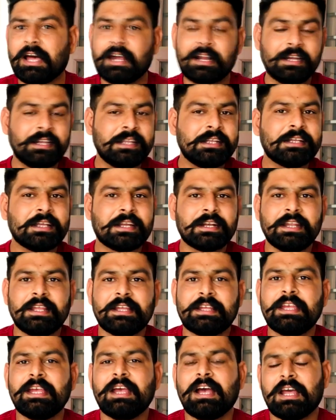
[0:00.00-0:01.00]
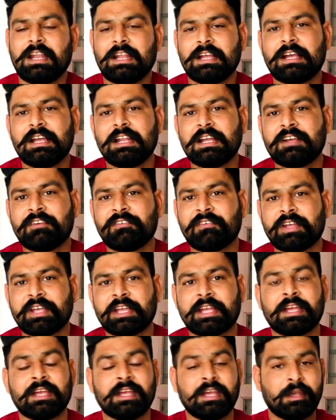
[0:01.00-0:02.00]
अर्निंग करने के अलग अलग वे
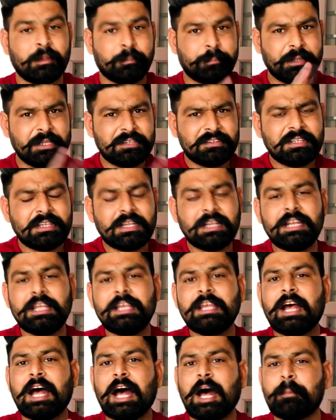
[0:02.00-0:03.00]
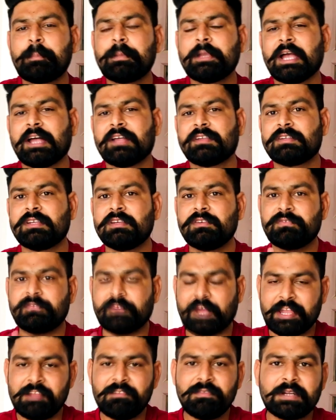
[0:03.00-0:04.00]
हैं बेसिकली आप यहां से
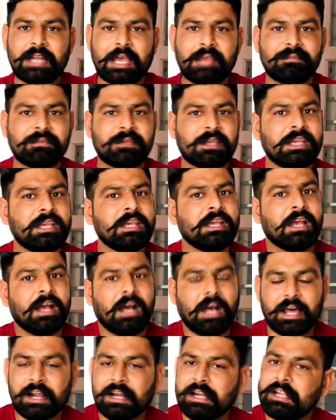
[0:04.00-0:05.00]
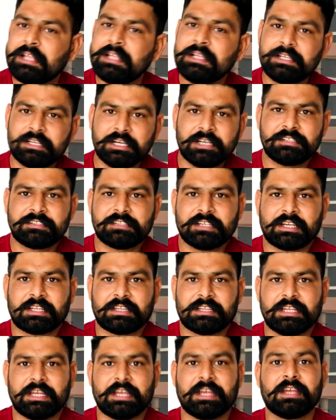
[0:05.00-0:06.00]
फाइव टाइप की अर्निंग कर
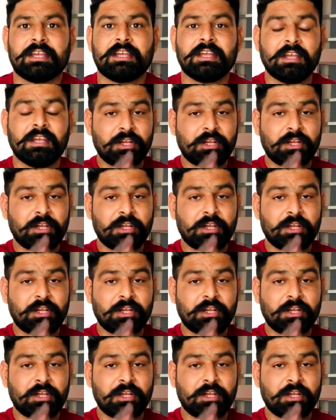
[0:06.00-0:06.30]
सकते हैं